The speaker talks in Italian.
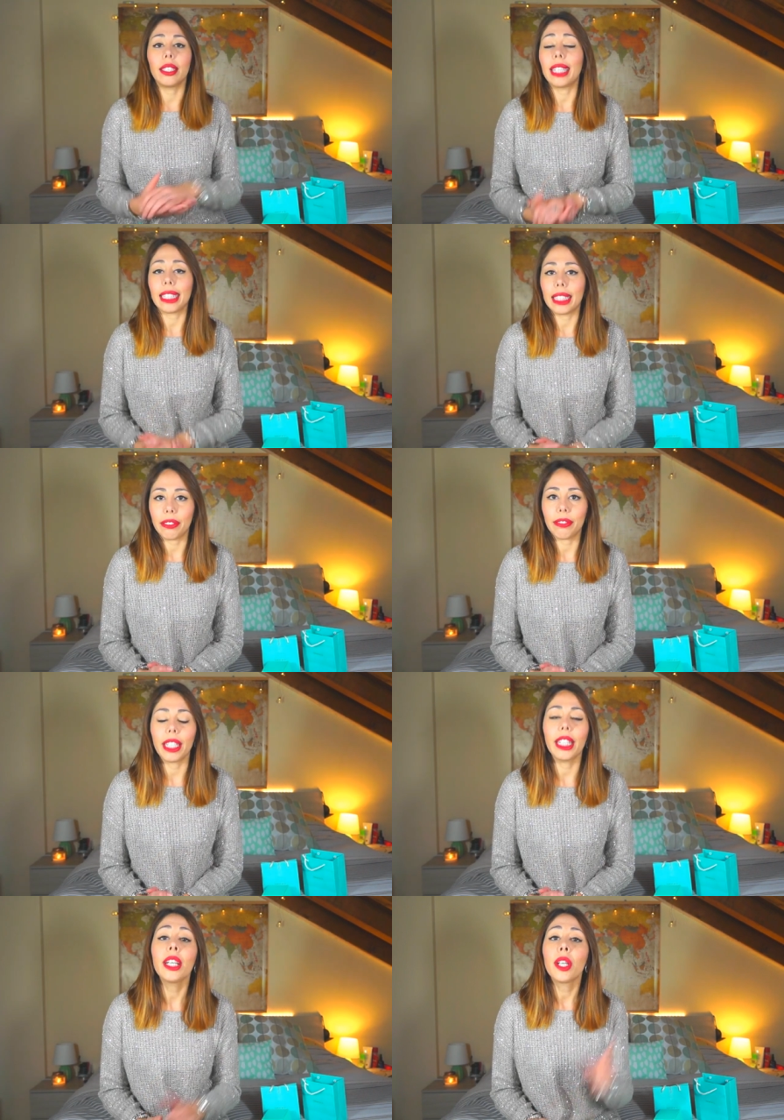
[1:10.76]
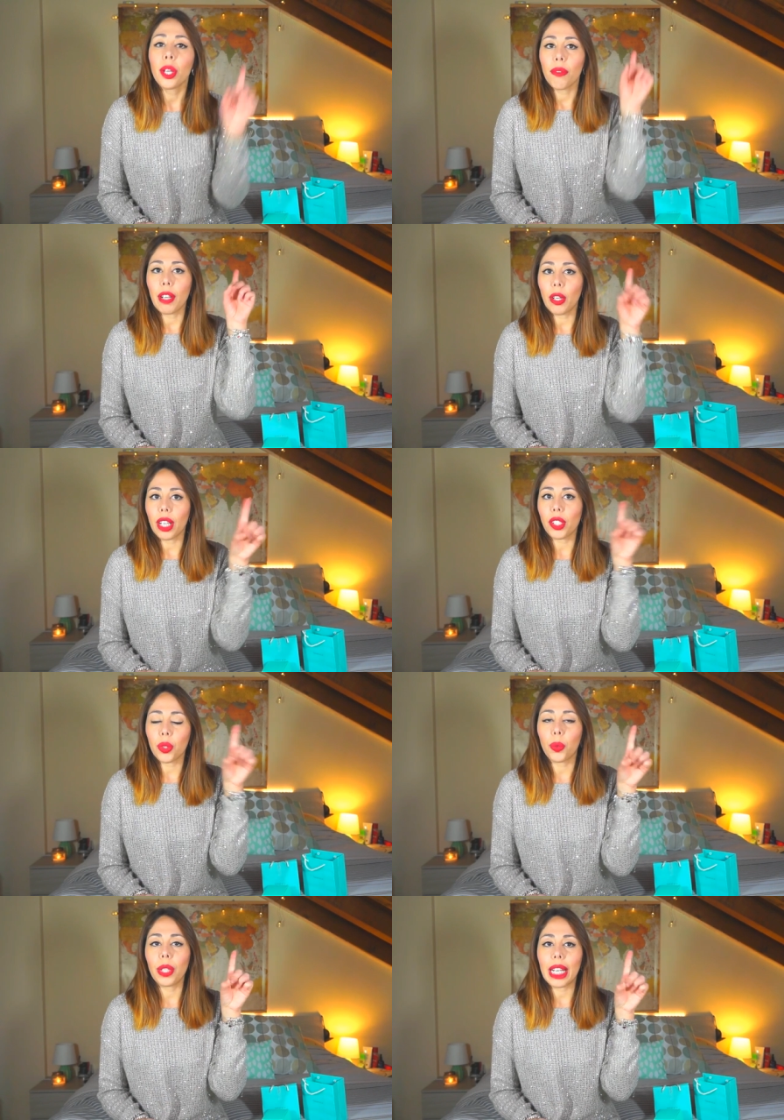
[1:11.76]
eh, da Tiffany, ve lo
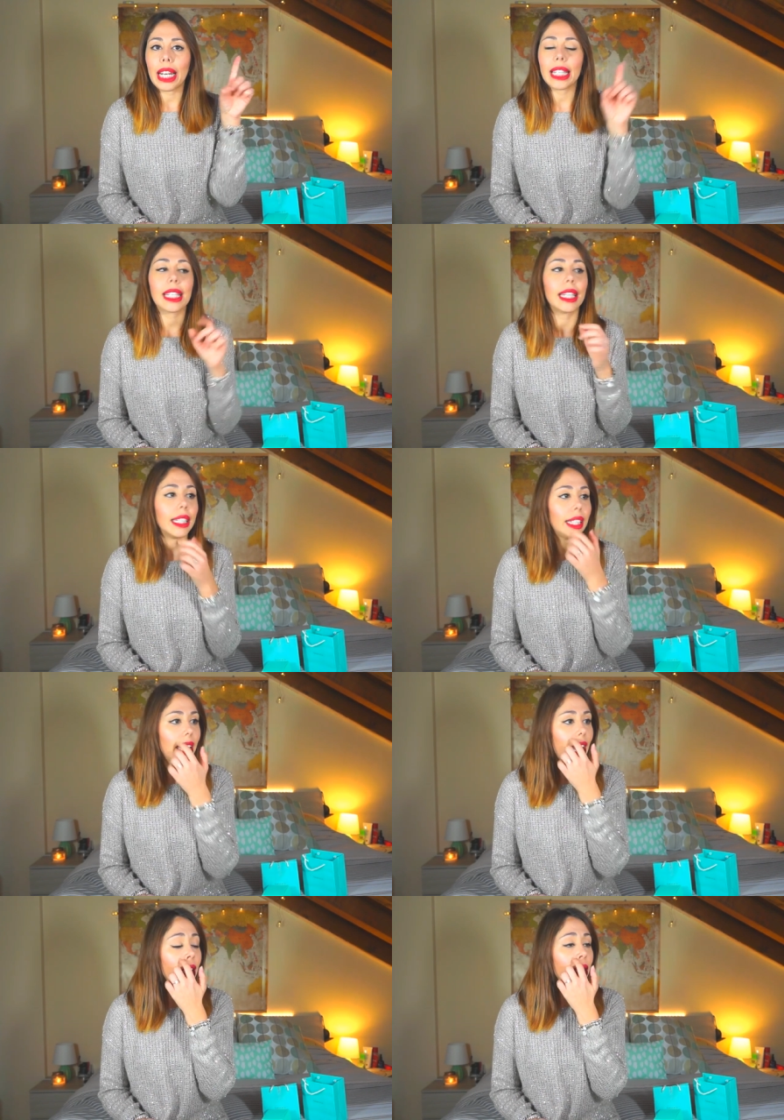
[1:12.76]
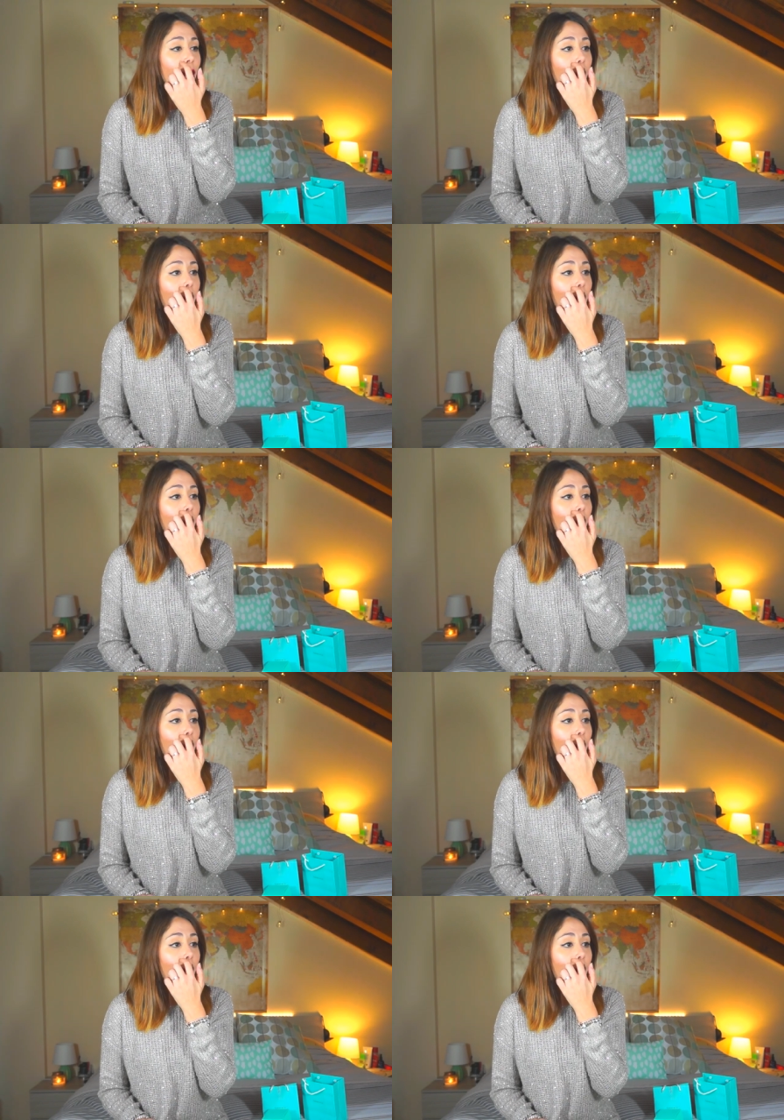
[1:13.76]
lascio qui nella schedina,